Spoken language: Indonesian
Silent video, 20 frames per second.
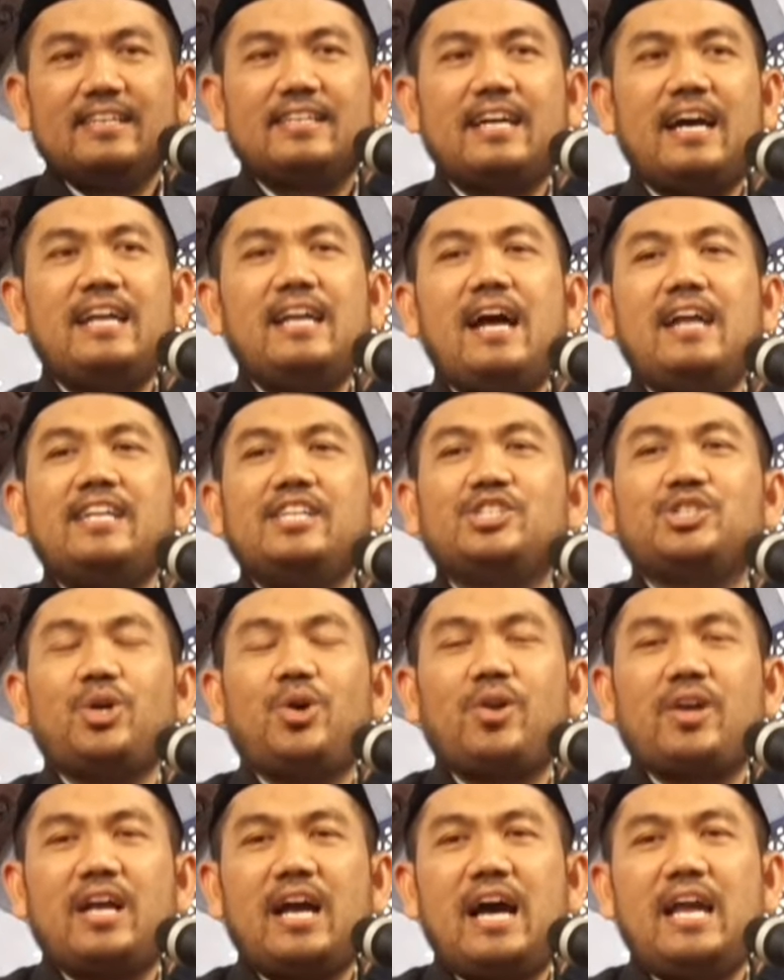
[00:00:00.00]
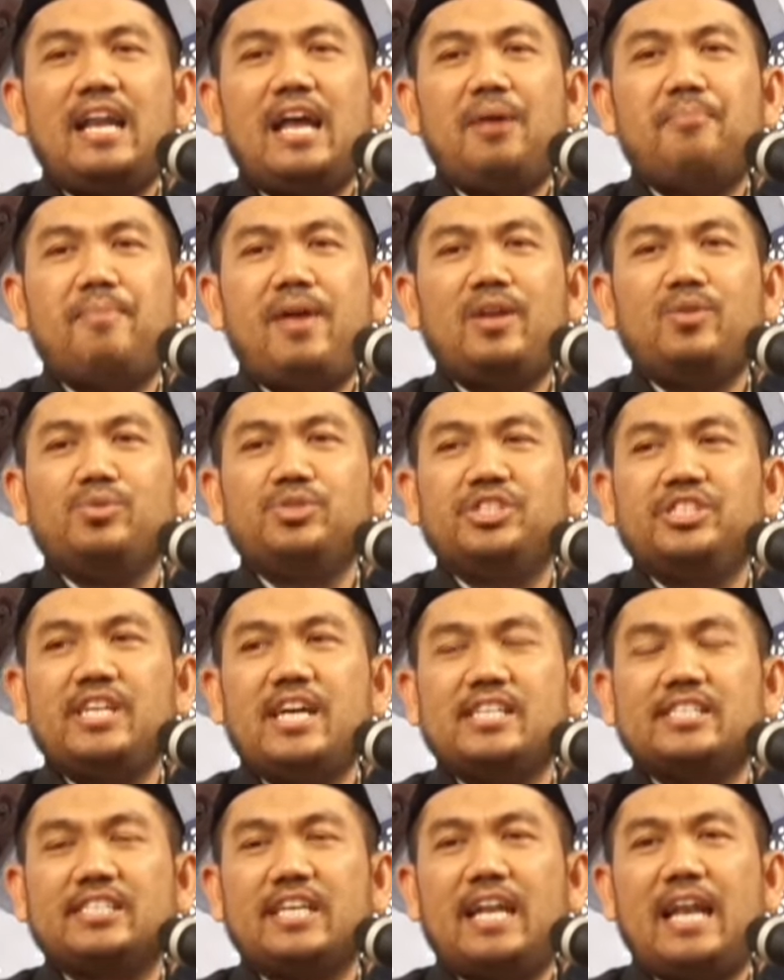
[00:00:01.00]
karena di sorgalah
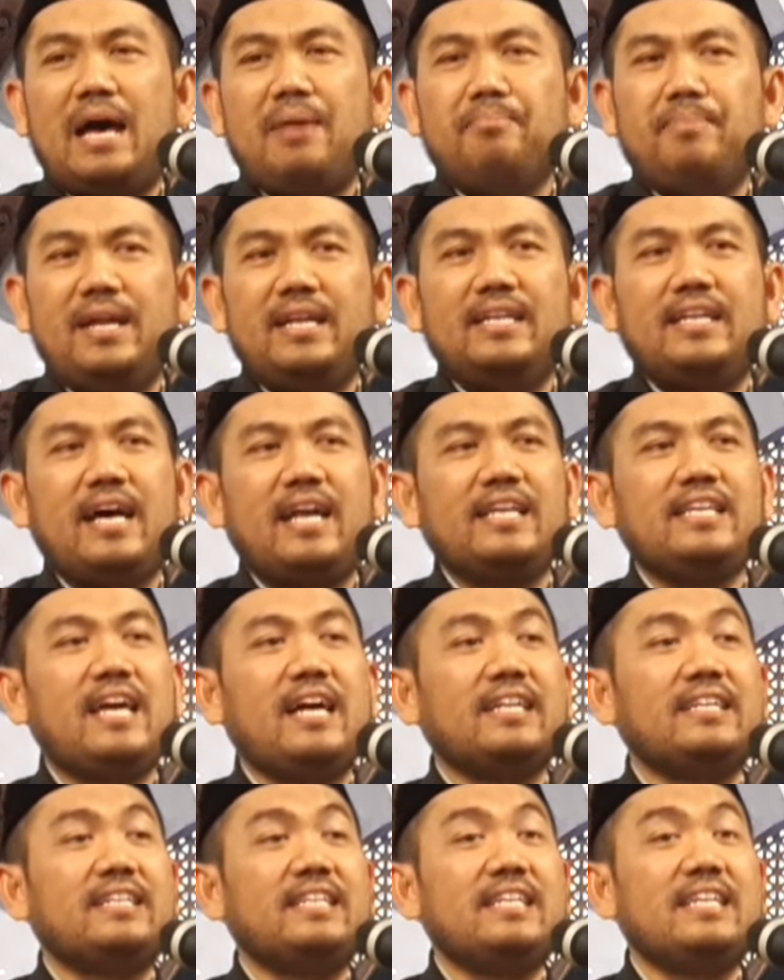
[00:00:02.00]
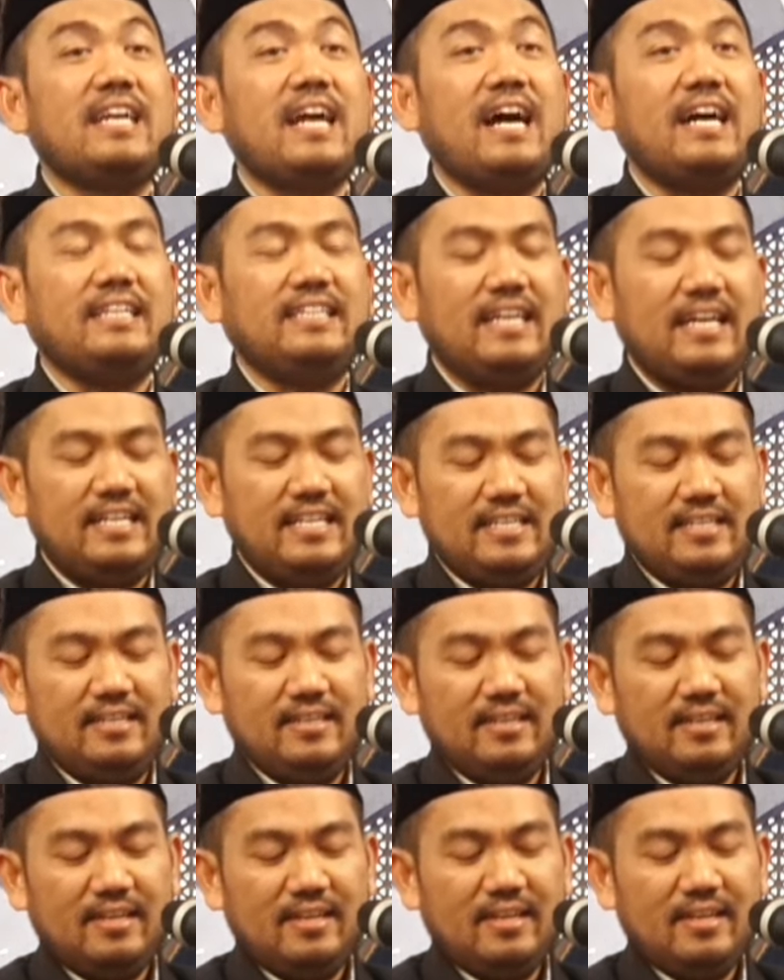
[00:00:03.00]
manusia selamat dari yang tiga tadi.